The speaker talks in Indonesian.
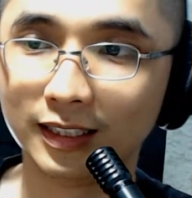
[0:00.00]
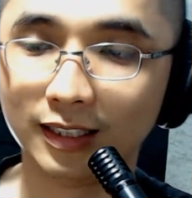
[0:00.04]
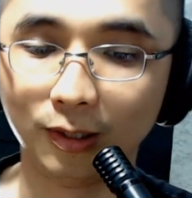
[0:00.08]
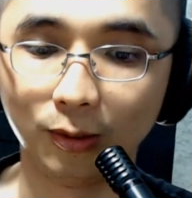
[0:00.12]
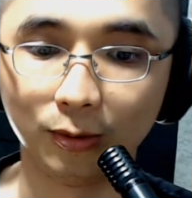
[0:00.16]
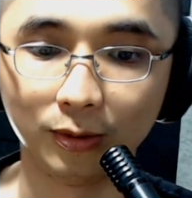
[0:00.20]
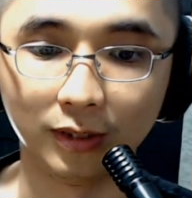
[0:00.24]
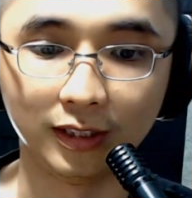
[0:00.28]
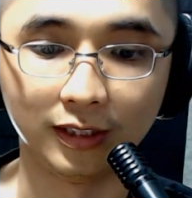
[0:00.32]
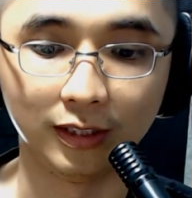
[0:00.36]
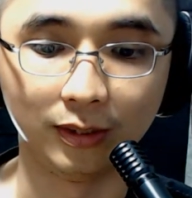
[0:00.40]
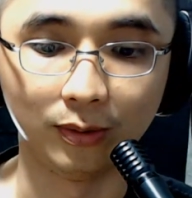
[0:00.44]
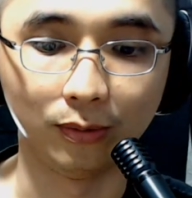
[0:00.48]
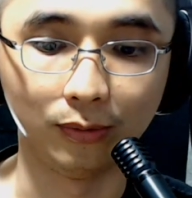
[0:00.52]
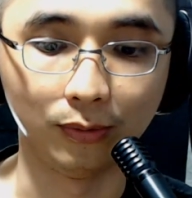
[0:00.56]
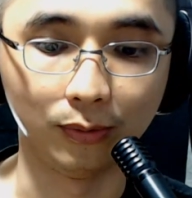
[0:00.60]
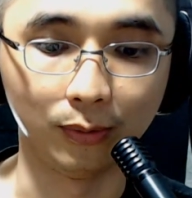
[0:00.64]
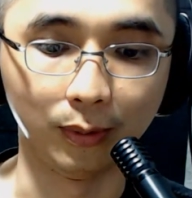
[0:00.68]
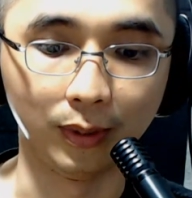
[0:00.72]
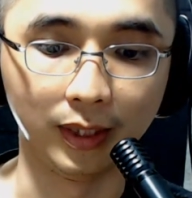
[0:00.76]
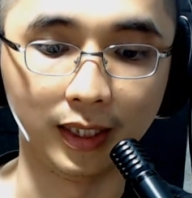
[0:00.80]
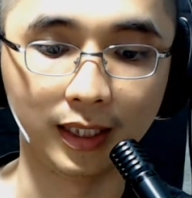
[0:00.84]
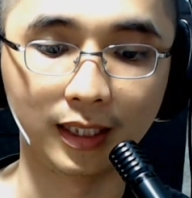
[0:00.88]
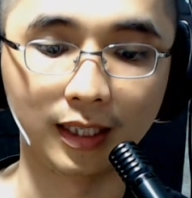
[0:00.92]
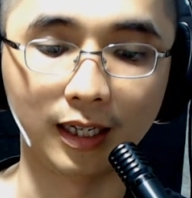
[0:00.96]
nggak usah
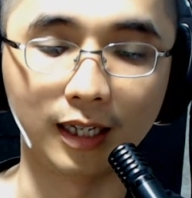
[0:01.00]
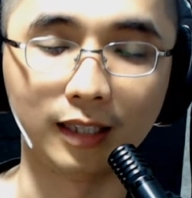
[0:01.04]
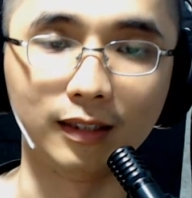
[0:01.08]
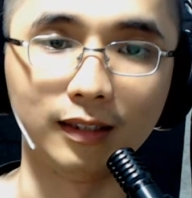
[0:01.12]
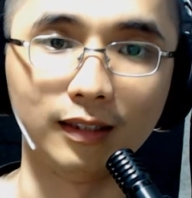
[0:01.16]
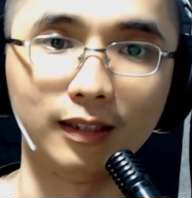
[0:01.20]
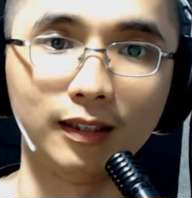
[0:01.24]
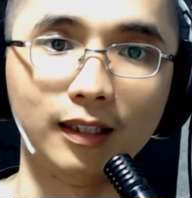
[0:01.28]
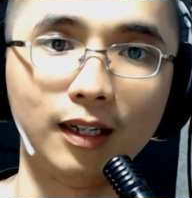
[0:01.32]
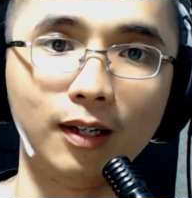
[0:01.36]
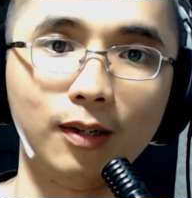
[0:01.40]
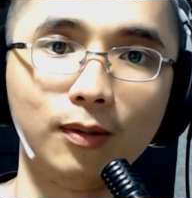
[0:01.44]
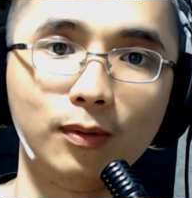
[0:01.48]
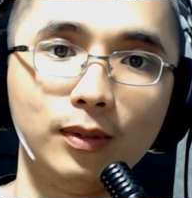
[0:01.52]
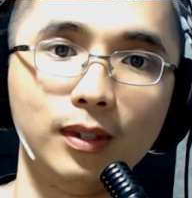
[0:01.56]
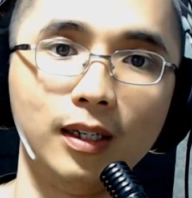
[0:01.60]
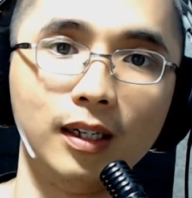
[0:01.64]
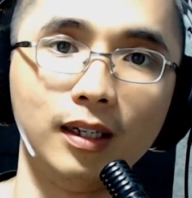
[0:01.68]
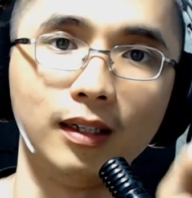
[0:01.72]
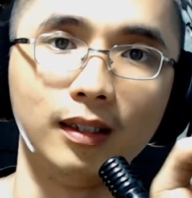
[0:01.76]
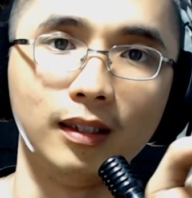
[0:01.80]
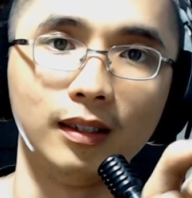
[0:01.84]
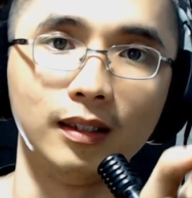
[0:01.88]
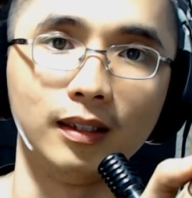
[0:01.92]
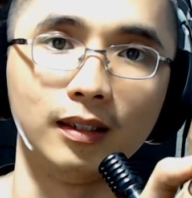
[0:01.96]
ditunjukin atau
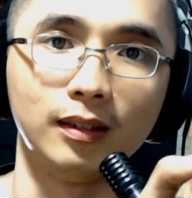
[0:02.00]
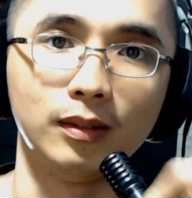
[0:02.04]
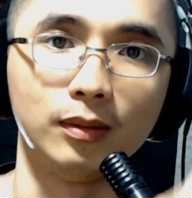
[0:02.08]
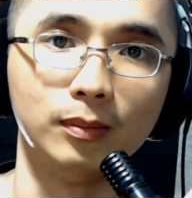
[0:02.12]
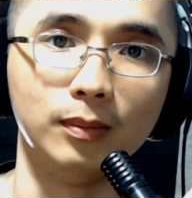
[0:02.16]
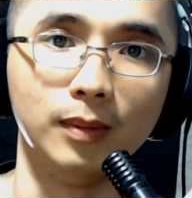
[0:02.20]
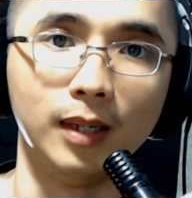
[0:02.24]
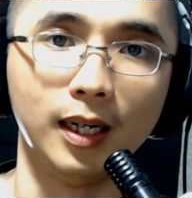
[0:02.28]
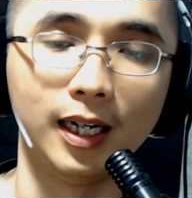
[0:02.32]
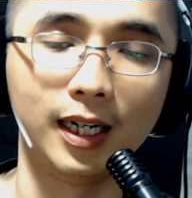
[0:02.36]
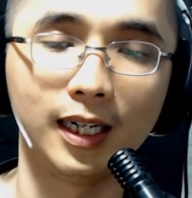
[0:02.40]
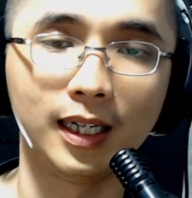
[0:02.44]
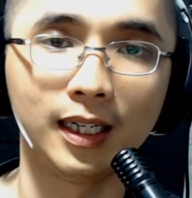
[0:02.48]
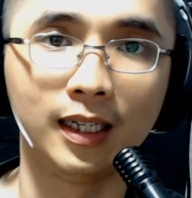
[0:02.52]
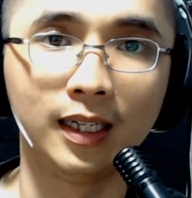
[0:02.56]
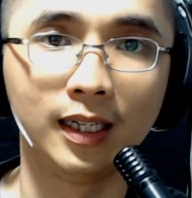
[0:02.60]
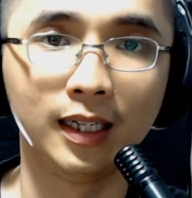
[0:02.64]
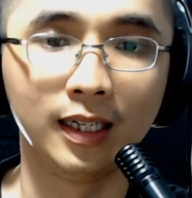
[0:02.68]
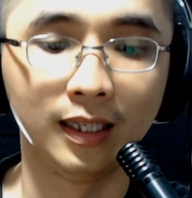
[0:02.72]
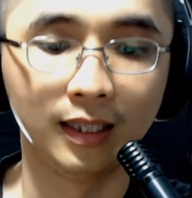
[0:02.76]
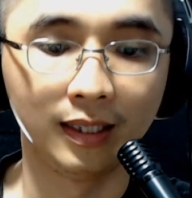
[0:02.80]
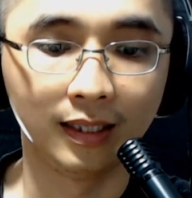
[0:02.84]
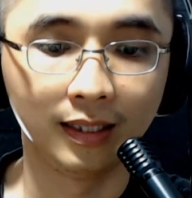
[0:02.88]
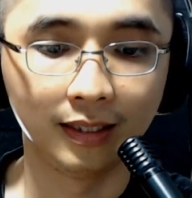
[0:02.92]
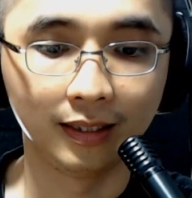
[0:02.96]
yang kedua
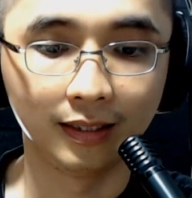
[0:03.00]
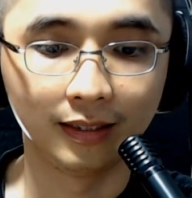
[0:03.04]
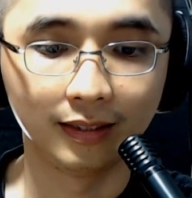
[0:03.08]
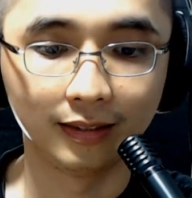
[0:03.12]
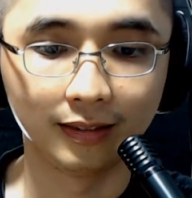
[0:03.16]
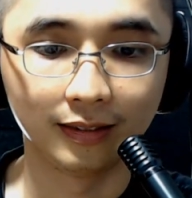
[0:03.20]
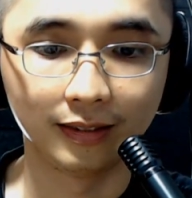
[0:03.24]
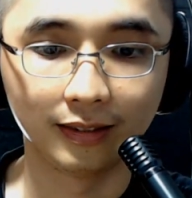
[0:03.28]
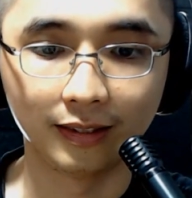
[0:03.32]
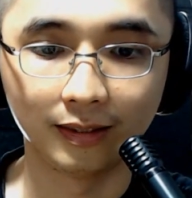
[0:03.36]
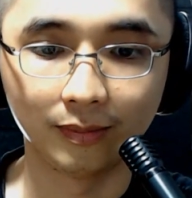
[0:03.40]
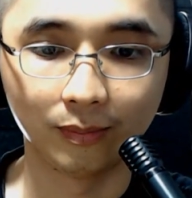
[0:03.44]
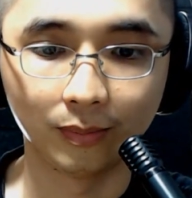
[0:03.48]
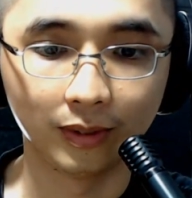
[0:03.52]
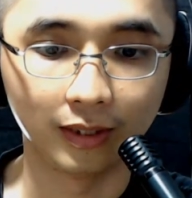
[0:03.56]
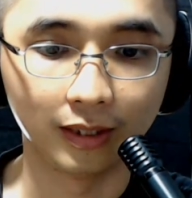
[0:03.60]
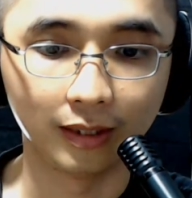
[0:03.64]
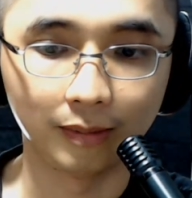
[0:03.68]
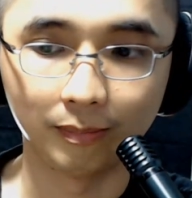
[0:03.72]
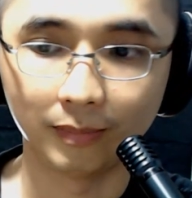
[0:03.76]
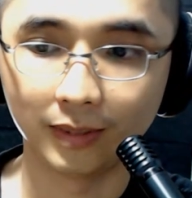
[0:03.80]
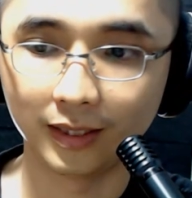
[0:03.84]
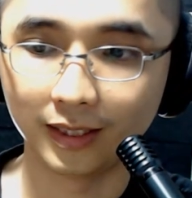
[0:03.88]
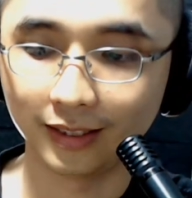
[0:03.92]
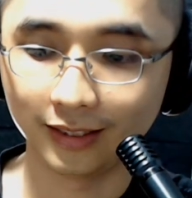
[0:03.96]

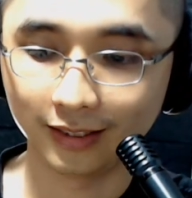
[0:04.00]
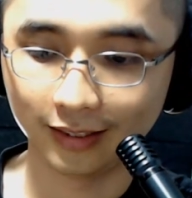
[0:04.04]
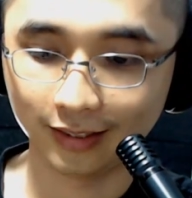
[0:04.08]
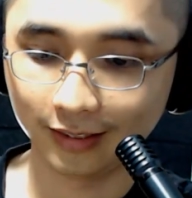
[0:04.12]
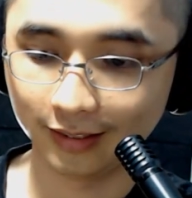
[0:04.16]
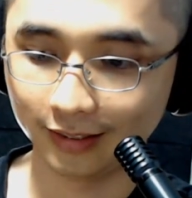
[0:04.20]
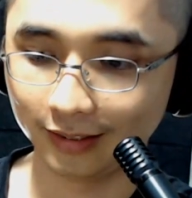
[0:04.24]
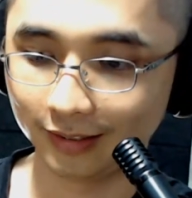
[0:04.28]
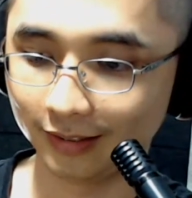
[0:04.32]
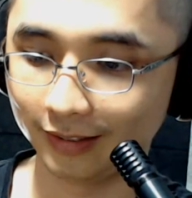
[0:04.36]
teman-teman